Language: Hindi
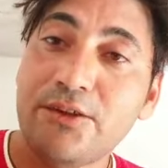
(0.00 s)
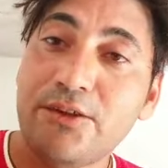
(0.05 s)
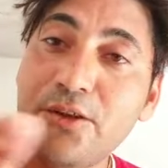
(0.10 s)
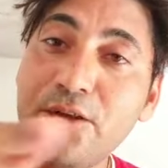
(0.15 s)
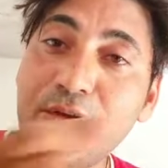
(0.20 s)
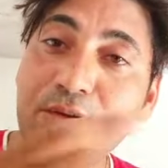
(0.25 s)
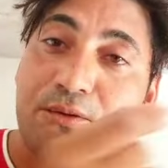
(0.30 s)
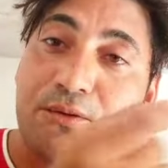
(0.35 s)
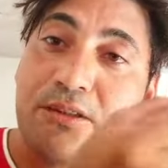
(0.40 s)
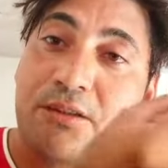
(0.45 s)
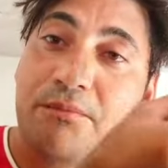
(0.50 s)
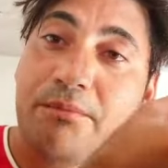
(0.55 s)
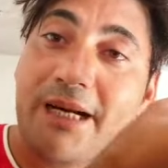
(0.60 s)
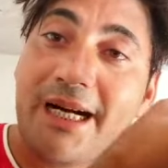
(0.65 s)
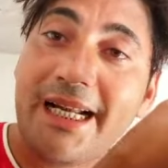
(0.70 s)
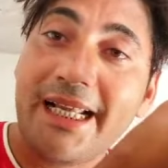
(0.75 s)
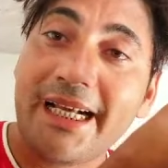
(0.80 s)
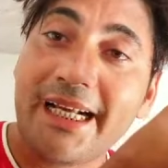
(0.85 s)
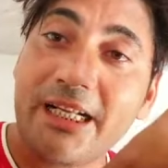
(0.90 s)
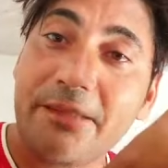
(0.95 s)
जो तू इन
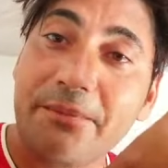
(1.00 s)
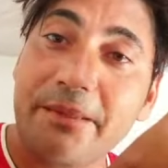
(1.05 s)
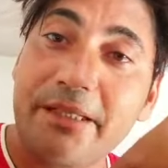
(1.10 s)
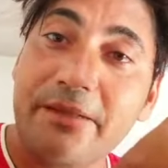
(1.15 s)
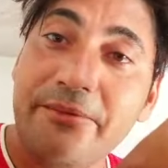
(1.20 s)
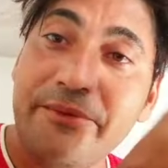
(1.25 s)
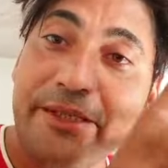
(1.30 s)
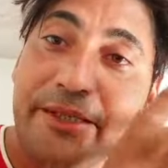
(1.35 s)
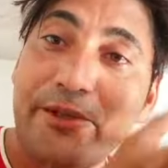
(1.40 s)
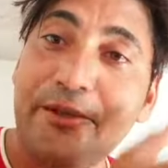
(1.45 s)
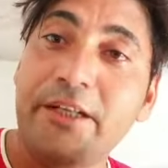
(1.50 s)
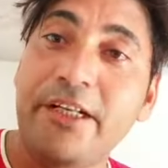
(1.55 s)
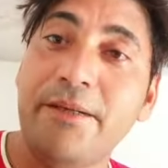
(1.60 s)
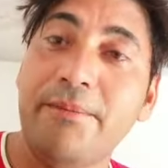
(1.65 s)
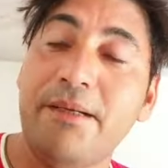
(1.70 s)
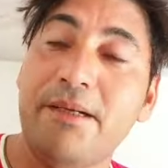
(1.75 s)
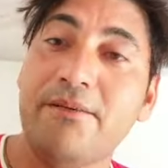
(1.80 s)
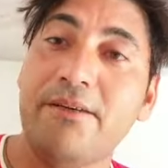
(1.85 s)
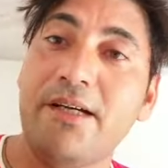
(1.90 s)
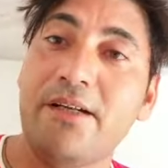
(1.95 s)
बालकन पे इन वीडियो ने
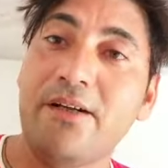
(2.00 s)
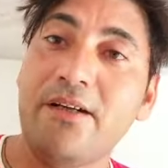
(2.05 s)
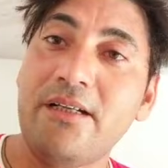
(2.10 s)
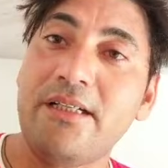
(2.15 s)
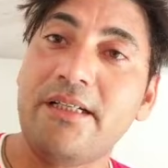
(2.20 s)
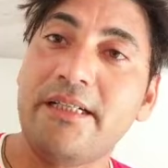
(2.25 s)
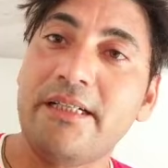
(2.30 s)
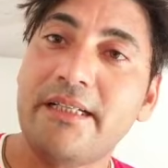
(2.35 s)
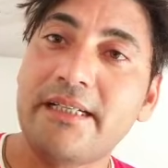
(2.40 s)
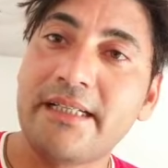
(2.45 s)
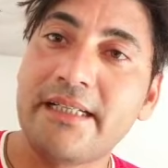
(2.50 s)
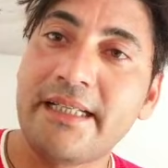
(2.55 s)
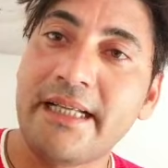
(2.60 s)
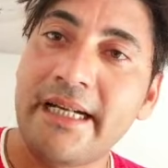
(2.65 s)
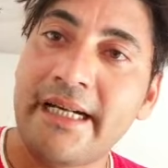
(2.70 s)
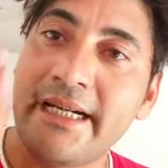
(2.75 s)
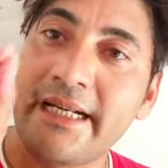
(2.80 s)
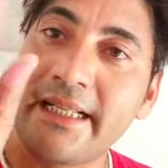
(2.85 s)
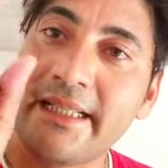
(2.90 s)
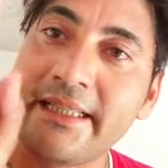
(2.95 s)
बनवा रहा ना
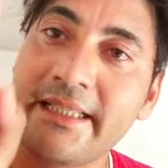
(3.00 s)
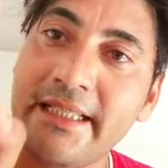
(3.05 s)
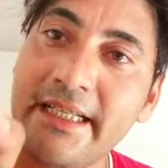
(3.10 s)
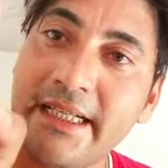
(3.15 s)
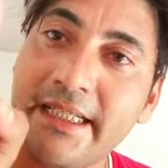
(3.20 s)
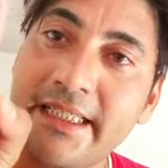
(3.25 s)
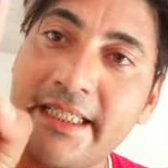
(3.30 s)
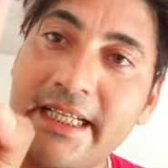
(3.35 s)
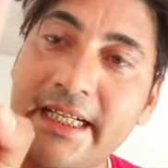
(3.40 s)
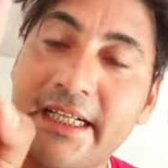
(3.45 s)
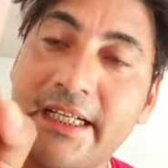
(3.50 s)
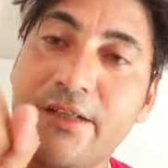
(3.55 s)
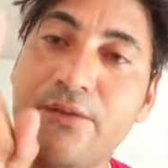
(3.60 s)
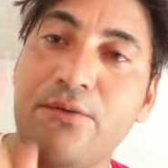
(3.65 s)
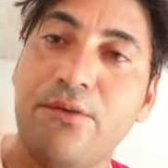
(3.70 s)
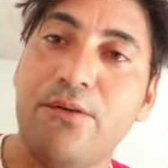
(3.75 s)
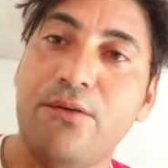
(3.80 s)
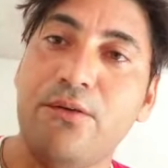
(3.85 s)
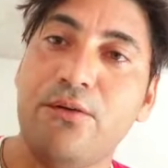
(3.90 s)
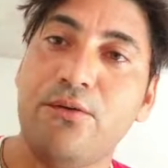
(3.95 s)
गेंड देख देख कर
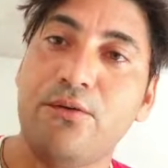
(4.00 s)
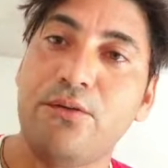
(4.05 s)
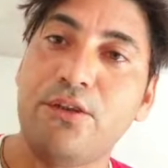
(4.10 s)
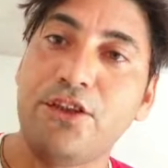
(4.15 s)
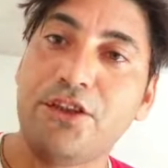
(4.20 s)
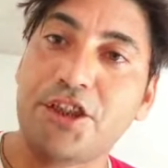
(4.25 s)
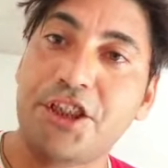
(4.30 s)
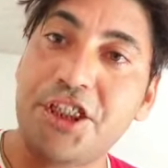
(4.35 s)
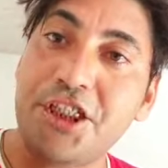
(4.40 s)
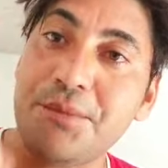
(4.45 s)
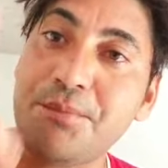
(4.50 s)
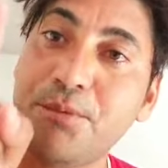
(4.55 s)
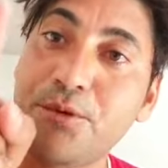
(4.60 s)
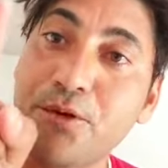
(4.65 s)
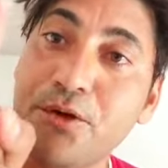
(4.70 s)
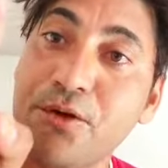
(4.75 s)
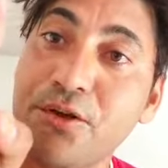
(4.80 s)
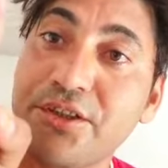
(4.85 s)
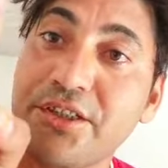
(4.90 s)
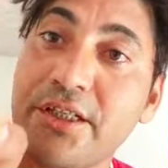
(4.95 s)
होएगो इतनी
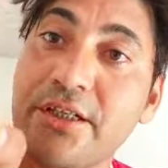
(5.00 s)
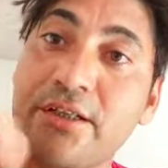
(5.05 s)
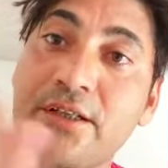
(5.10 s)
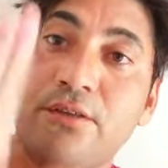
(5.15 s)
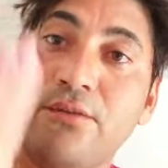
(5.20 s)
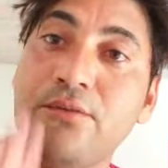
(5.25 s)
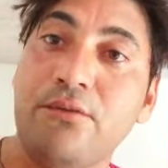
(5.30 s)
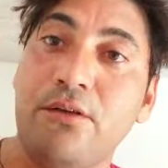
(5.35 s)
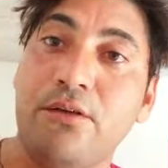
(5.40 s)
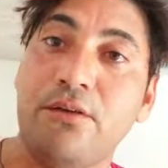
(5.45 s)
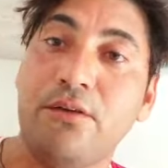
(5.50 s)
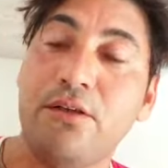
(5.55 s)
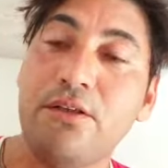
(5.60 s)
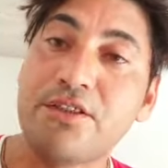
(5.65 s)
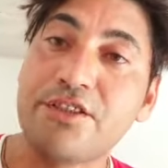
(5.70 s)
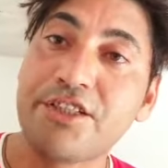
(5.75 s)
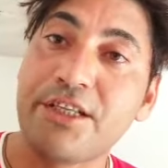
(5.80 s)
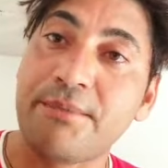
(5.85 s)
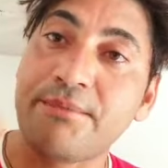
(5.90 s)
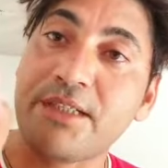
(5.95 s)
बुरी असर करूँगा
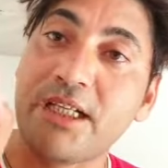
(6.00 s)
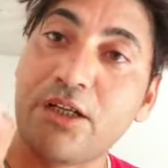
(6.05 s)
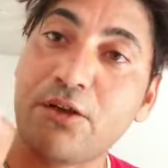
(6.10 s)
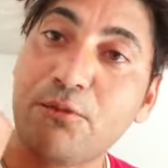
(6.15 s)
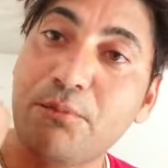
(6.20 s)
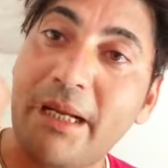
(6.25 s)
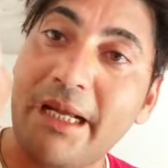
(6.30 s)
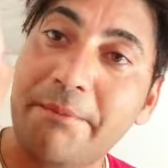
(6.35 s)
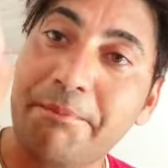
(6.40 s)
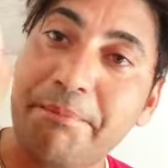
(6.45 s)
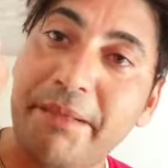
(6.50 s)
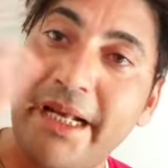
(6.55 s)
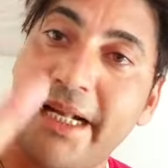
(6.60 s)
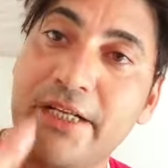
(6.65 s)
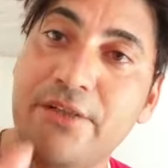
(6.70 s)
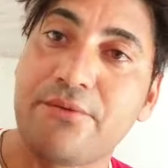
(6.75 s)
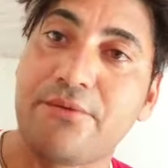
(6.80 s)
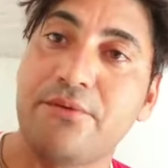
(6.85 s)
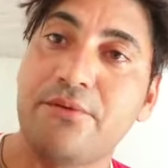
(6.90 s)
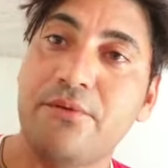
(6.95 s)
समझा रू भाई
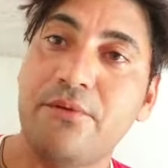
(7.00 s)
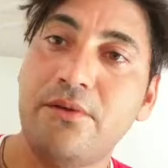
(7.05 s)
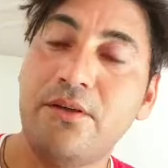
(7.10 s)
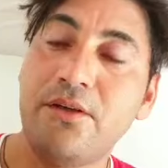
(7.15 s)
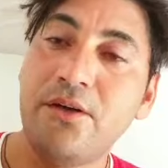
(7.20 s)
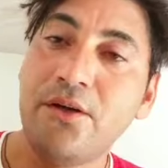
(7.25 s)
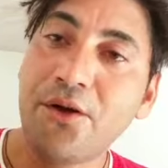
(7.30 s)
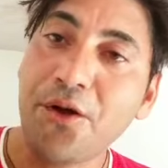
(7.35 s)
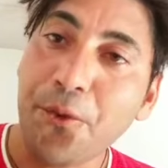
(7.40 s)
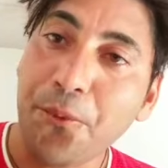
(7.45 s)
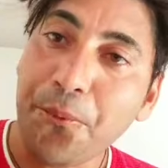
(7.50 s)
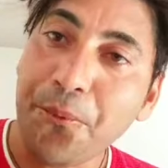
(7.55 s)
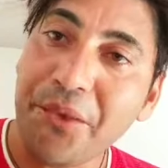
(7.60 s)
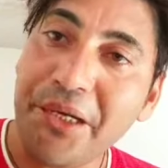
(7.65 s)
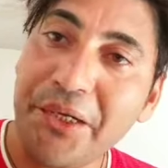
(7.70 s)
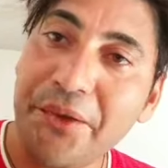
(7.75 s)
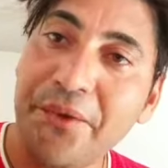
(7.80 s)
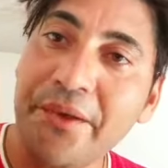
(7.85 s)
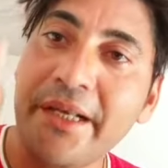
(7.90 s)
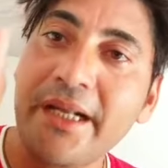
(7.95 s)
प्यार सू
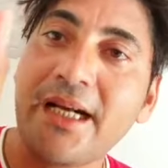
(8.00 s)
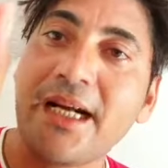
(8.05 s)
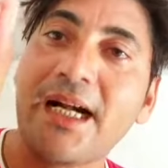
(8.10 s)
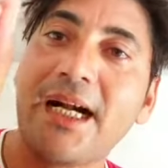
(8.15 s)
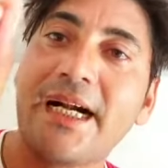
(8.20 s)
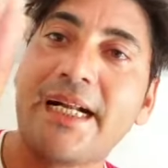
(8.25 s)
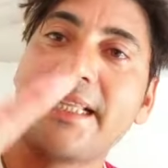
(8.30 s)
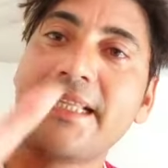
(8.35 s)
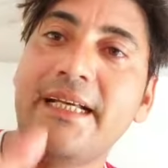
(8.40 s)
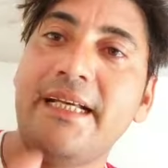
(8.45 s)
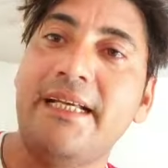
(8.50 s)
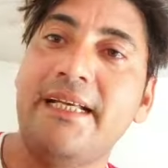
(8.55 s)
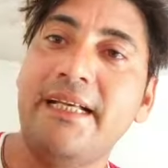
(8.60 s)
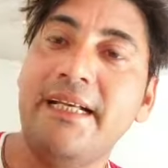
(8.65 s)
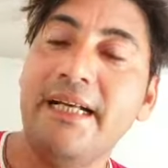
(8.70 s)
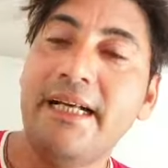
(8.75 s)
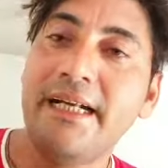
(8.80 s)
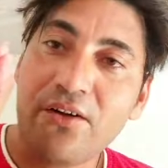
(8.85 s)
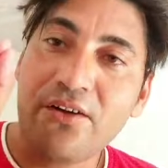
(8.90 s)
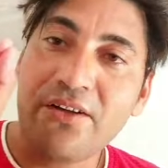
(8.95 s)
वीडियो ने काट दे
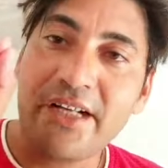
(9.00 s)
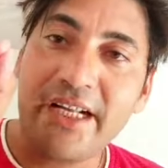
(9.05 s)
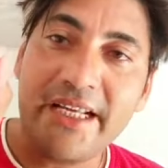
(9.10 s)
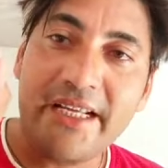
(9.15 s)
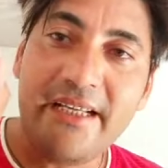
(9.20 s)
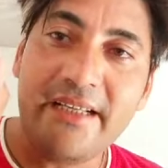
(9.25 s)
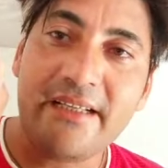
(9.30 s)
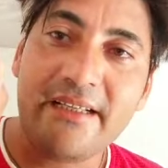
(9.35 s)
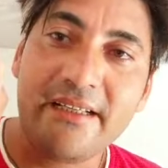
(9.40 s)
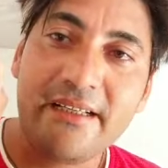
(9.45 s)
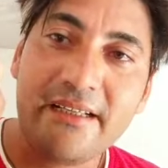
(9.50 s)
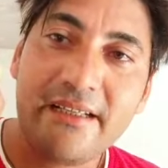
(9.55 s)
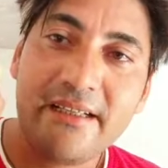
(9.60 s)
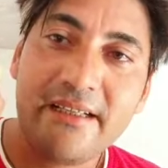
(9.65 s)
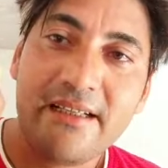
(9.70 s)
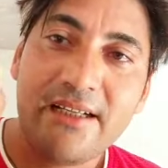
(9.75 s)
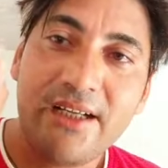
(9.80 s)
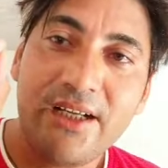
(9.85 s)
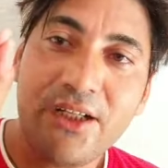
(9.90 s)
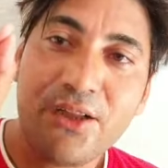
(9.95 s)
और नहीं
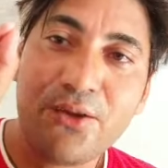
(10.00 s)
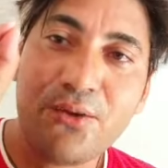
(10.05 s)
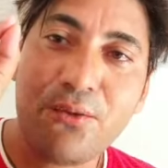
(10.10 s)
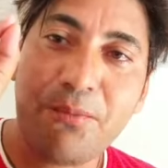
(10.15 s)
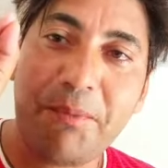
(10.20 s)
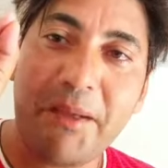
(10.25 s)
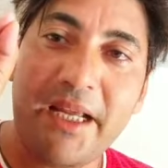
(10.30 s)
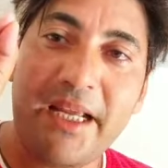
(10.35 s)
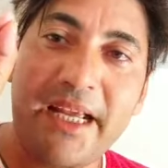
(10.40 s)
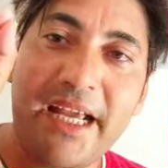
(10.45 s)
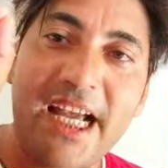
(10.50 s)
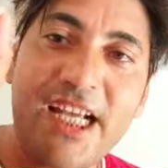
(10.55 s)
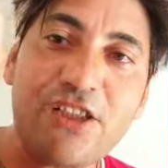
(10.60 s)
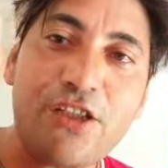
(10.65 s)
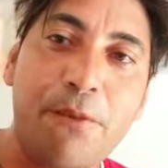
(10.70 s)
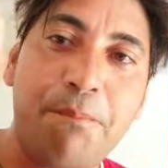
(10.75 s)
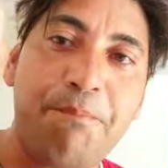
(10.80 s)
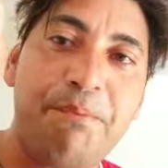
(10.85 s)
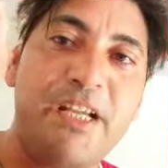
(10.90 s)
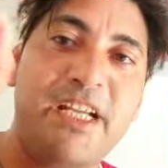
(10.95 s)
तो पे
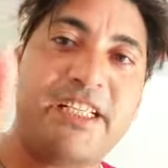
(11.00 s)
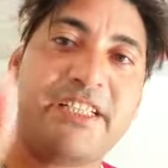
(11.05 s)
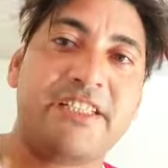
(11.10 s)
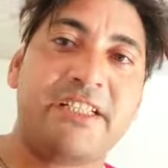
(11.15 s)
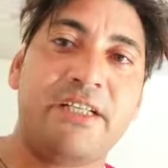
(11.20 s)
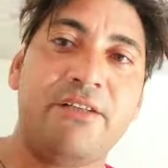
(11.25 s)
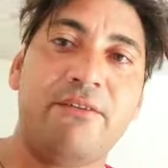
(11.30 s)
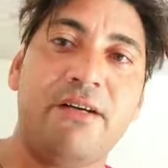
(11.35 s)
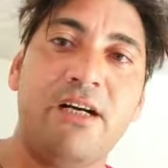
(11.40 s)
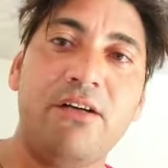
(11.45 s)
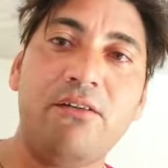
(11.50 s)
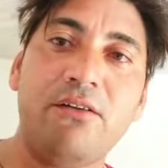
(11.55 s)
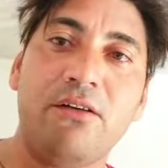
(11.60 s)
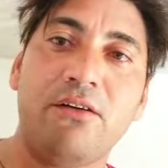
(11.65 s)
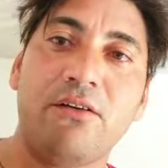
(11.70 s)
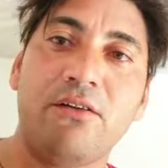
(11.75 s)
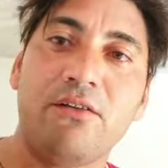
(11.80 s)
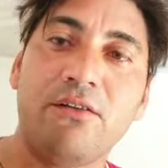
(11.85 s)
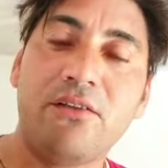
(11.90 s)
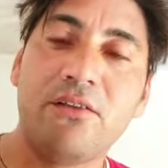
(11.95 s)
ऐसा पिए चलवाऊंगो